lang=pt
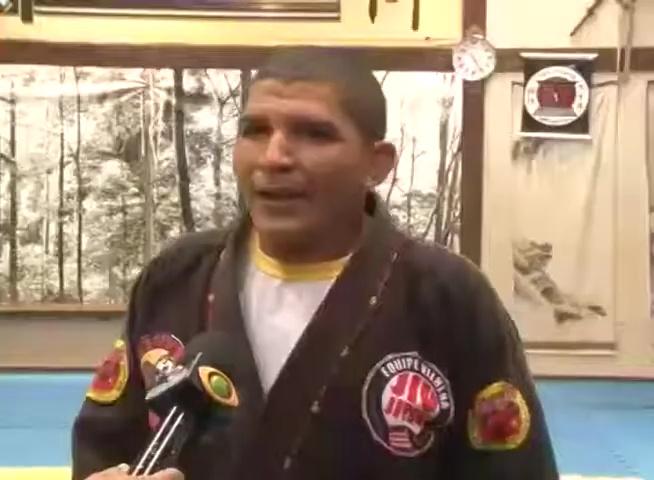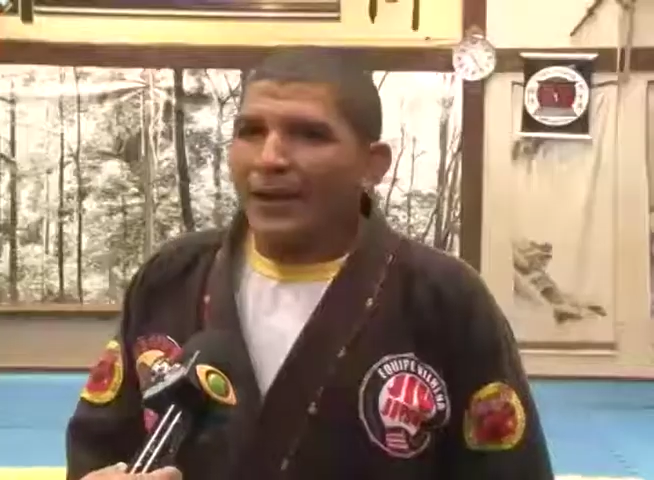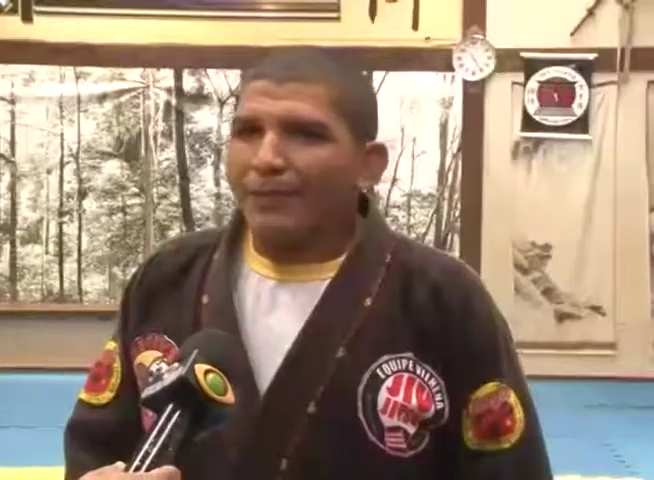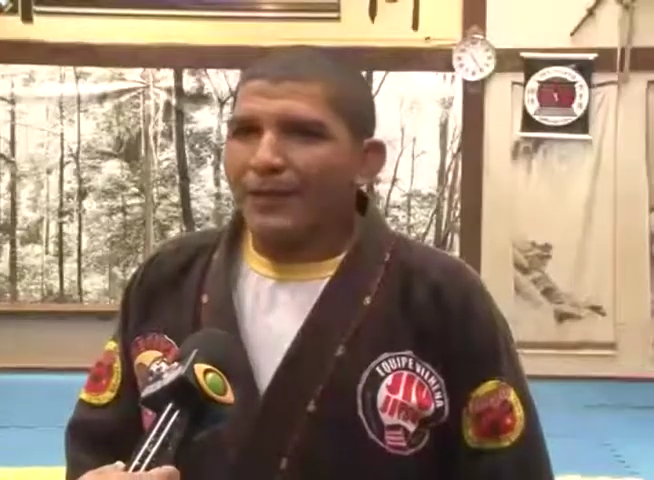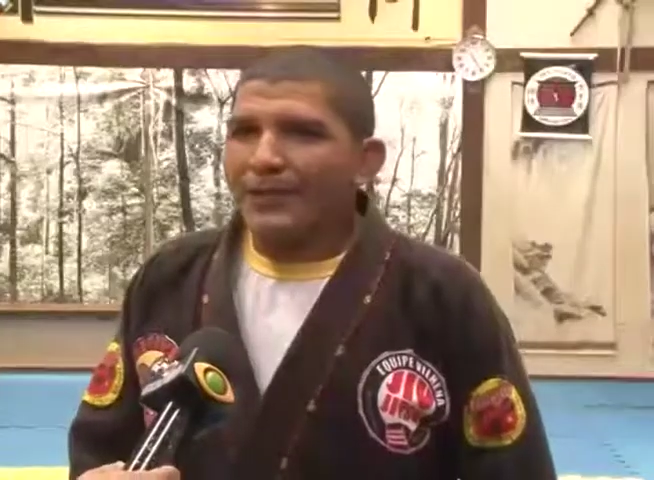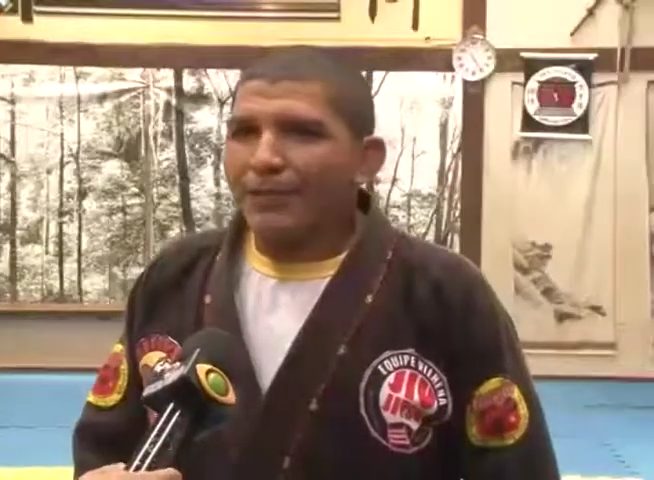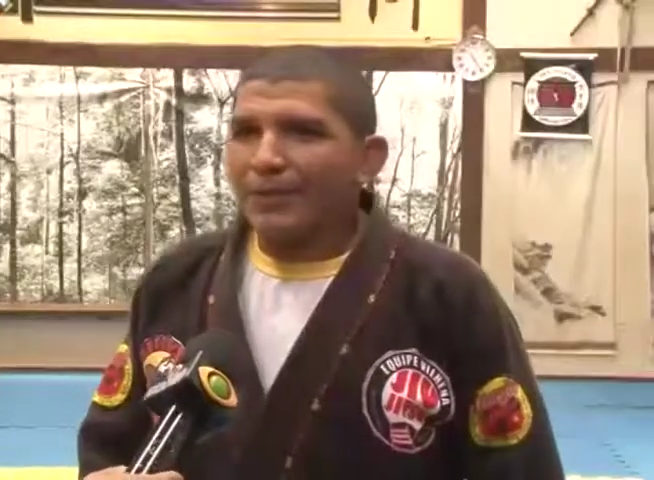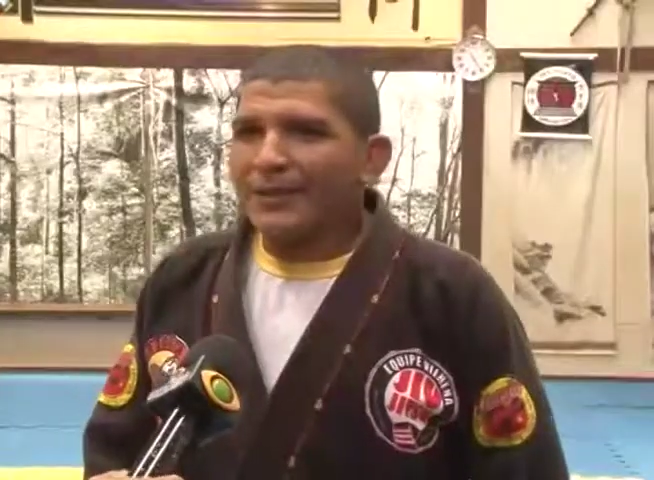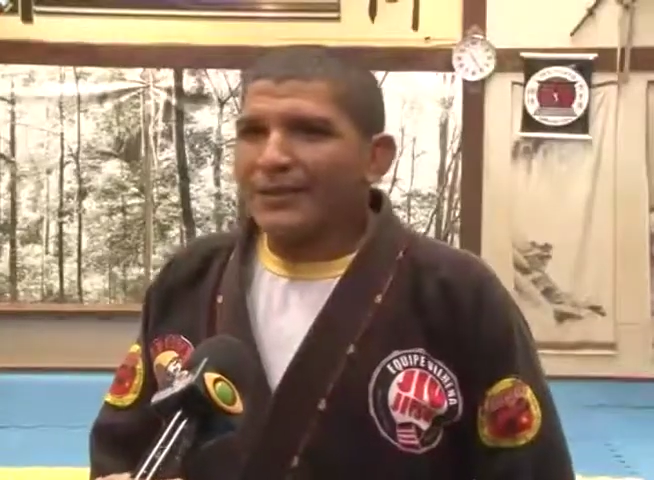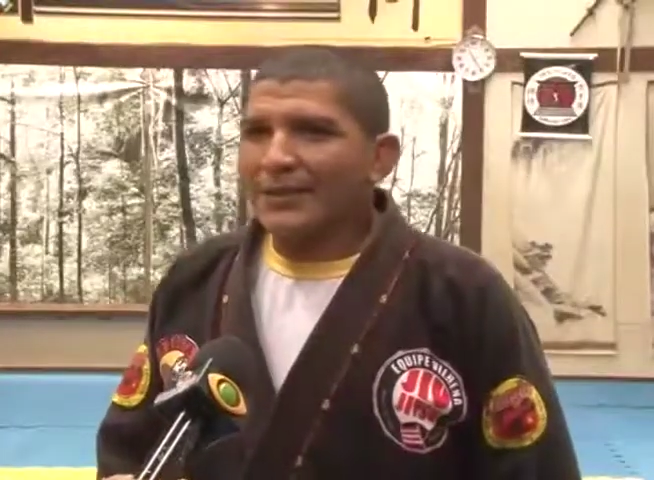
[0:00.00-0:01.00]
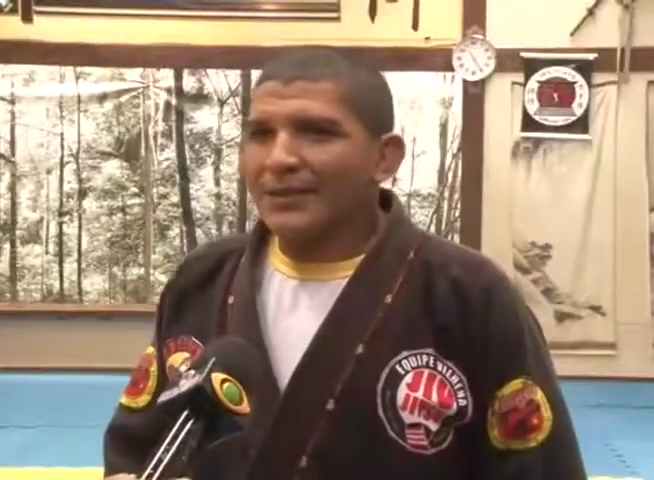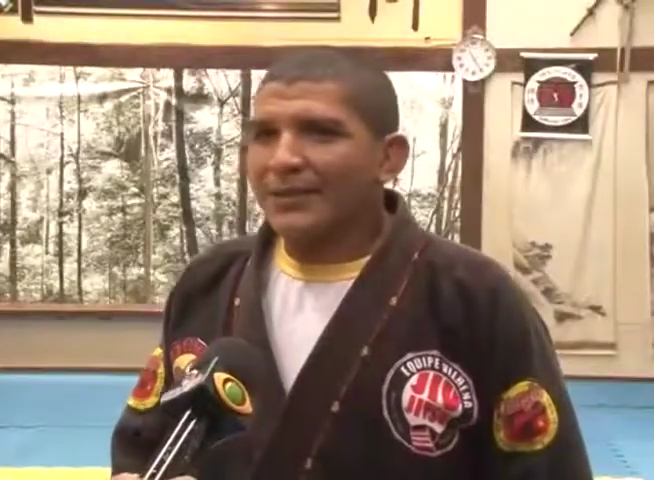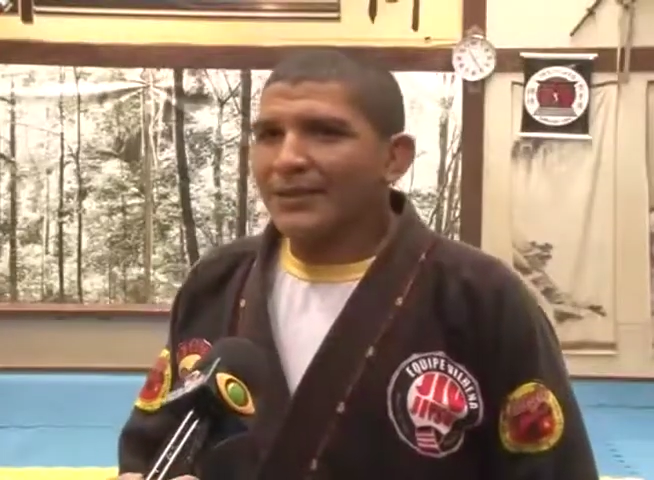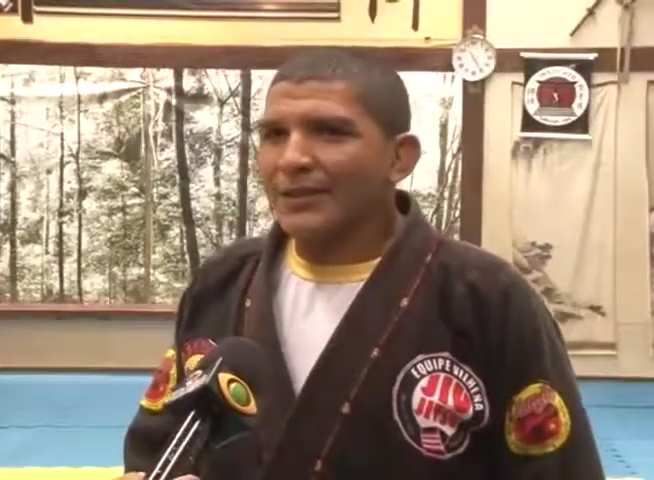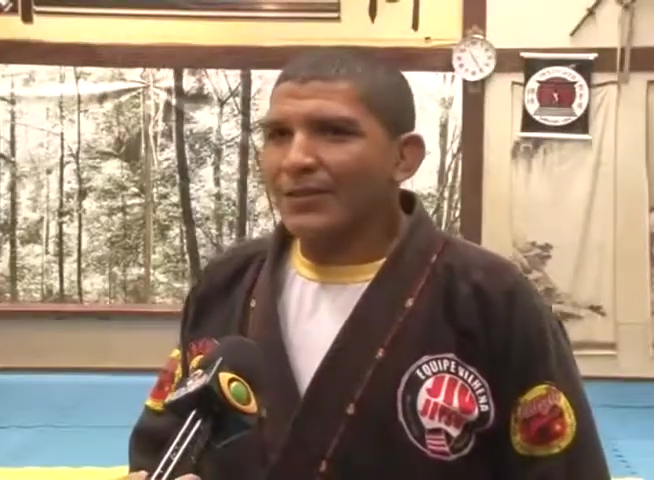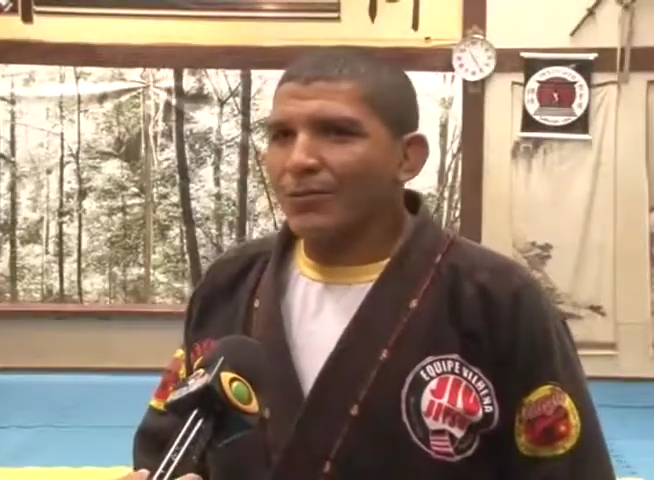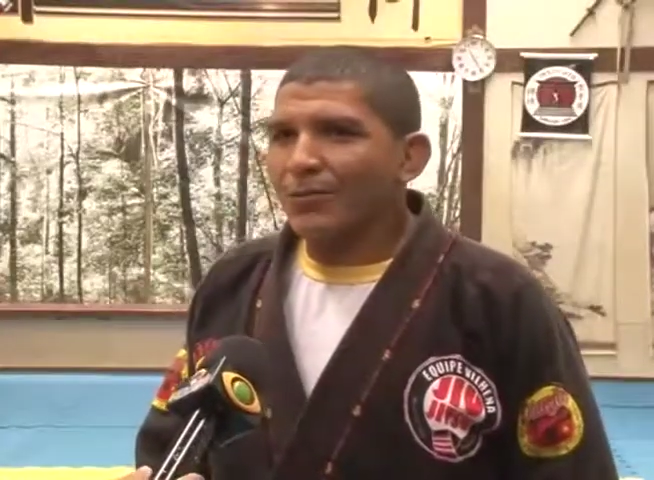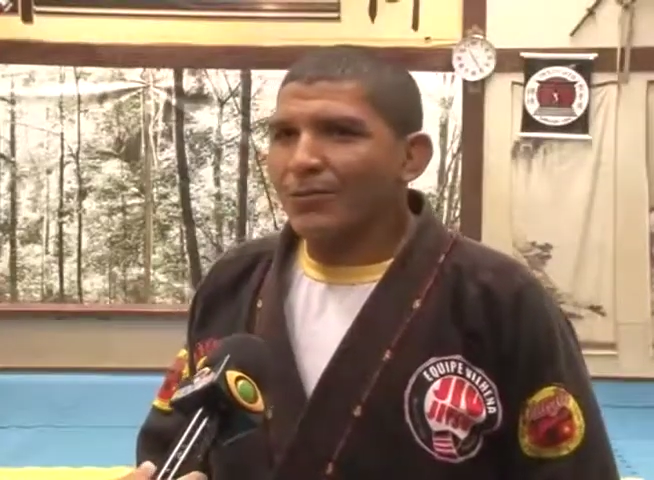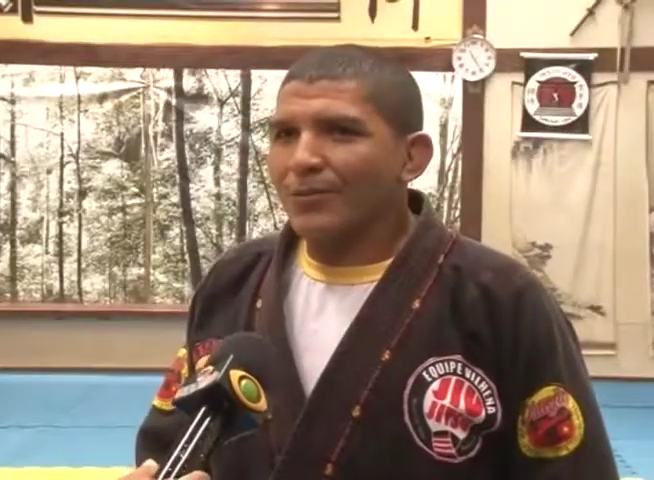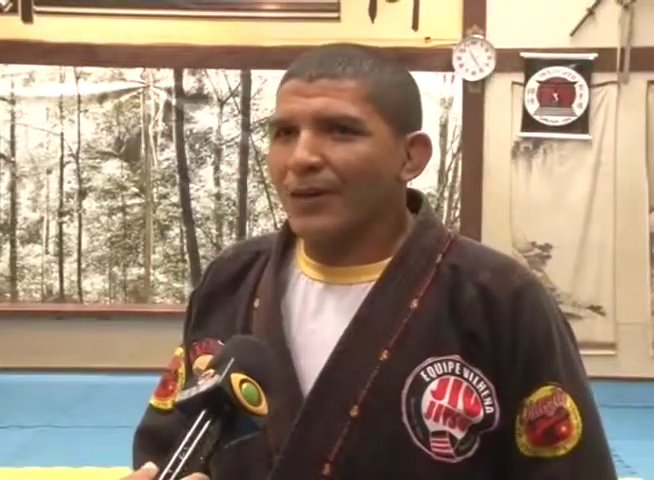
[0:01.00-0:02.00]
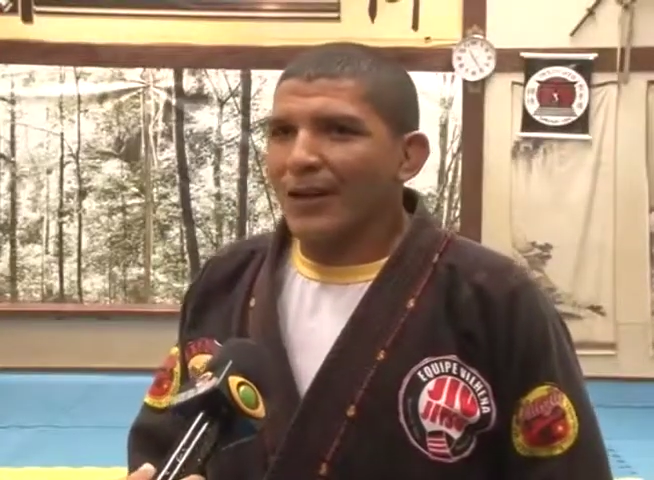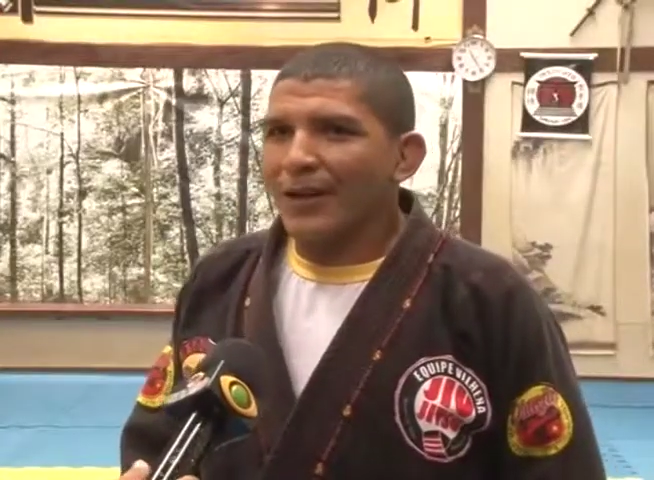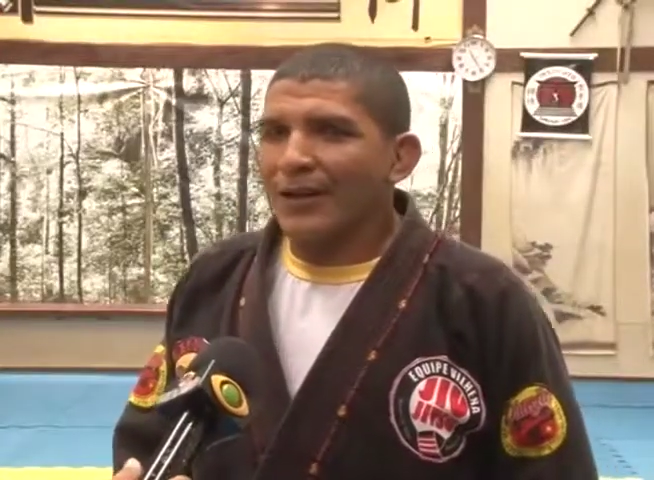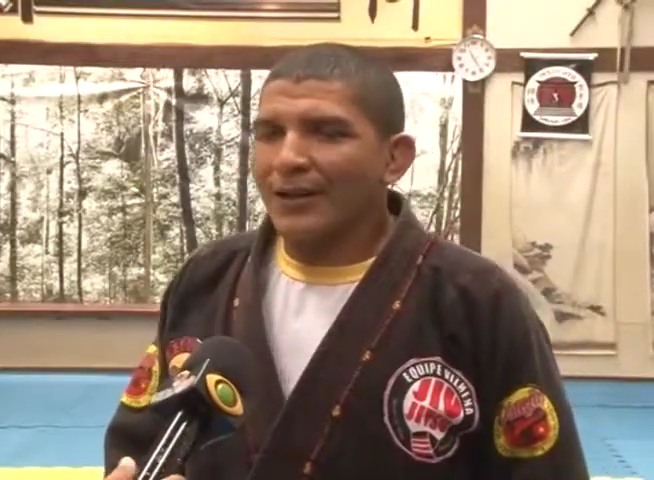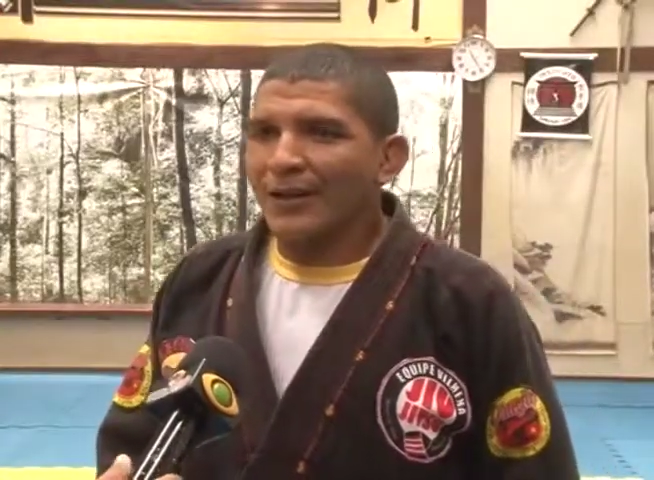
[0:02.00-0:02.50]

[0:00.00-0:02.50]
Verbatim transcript: Rapaz, representa assim uma,